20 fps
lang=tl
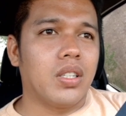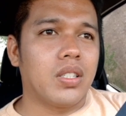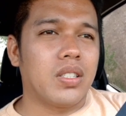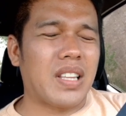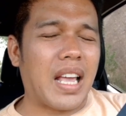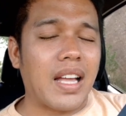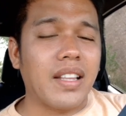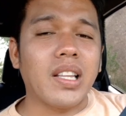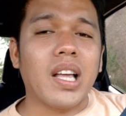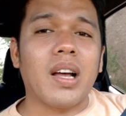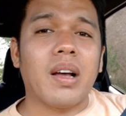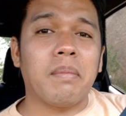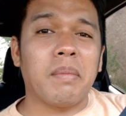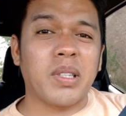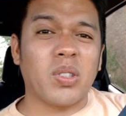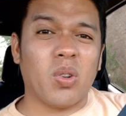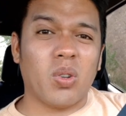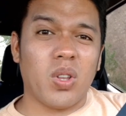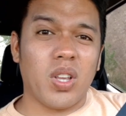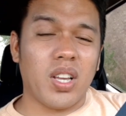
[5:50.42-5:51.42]
sana
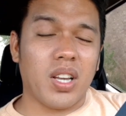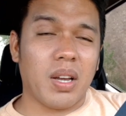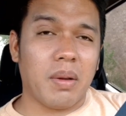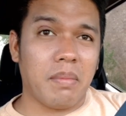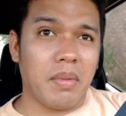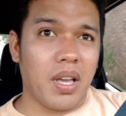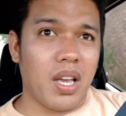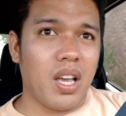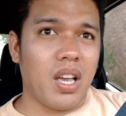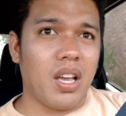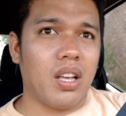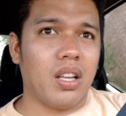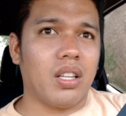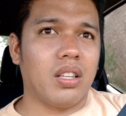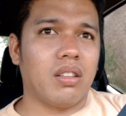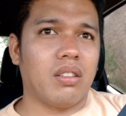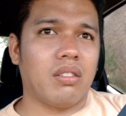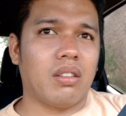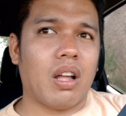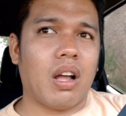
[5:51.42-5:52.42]
matuloy kami
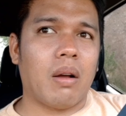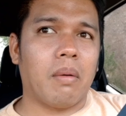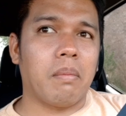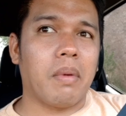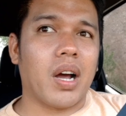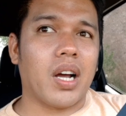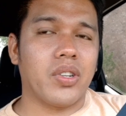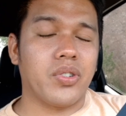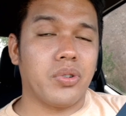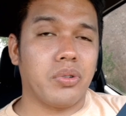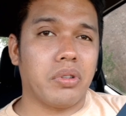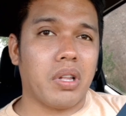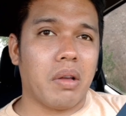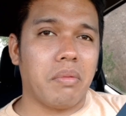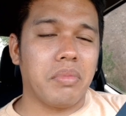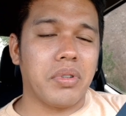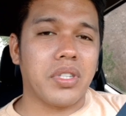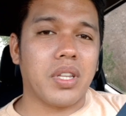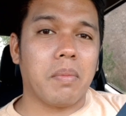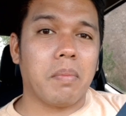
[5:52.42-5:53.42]
ng bakasyon
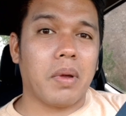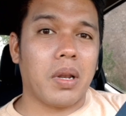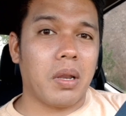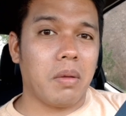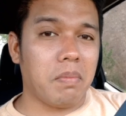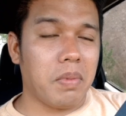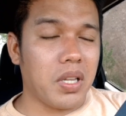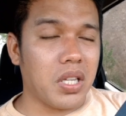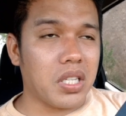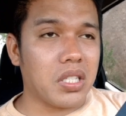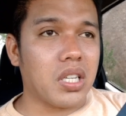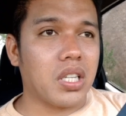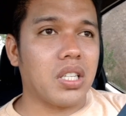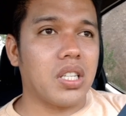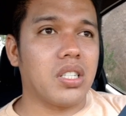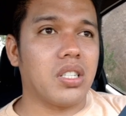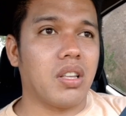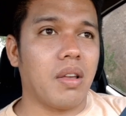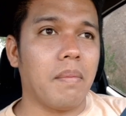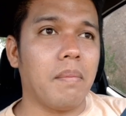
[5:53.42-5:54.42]
namin sa Pilipinas sa
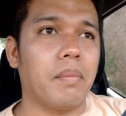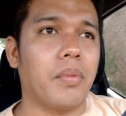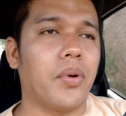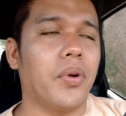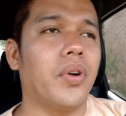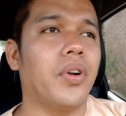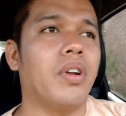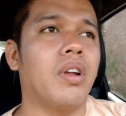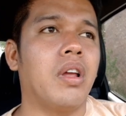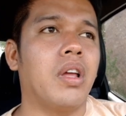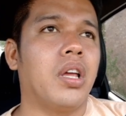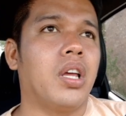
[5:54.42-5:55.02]
December